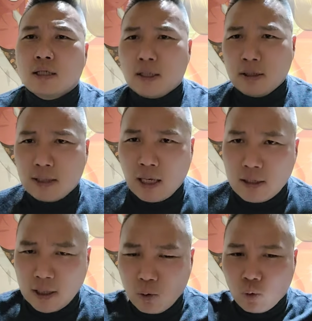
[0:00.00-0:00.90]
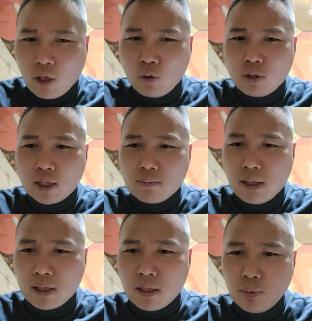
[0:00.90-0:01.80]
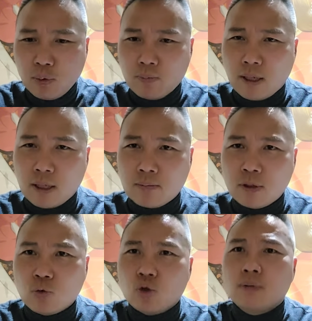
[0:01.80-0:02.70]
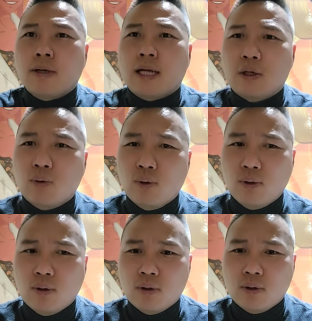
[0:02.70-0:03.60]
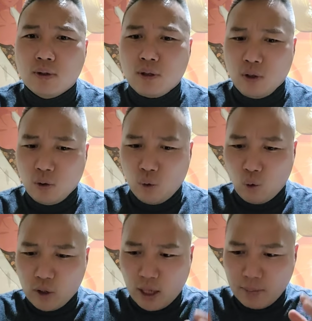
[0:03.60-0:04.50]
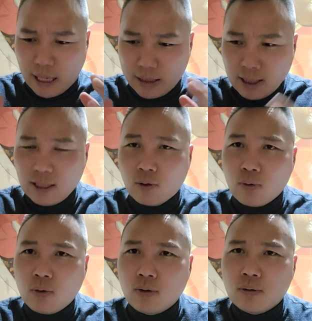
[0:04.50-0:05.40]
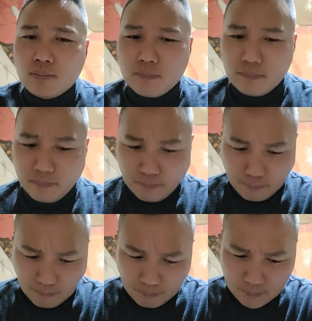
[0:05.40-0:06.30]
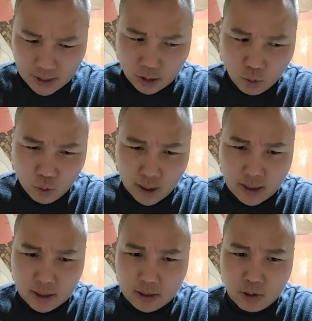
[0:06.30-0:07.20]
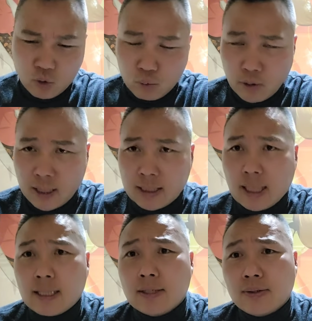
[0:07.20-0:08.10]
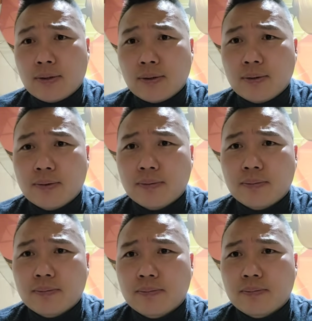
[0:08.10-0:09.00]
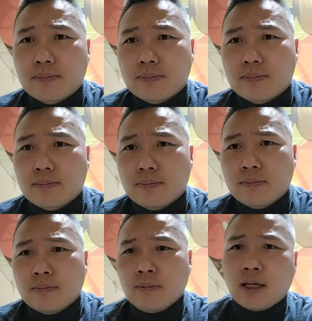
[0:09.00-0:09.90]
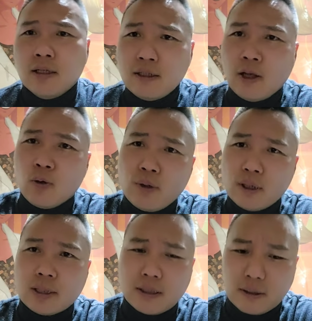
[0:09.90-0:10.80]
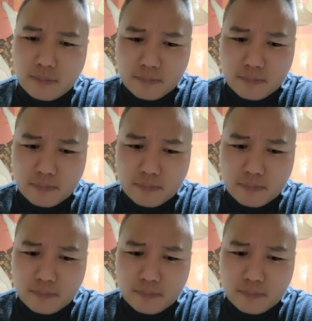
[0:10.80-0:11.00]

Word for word: 이거 다 영상 공개도 되지만 그 부분만큼은 우리만 알고 공개하면 안 된다고 그 울산시청 주무관이 이야기를 했어요. 근데 그 내용을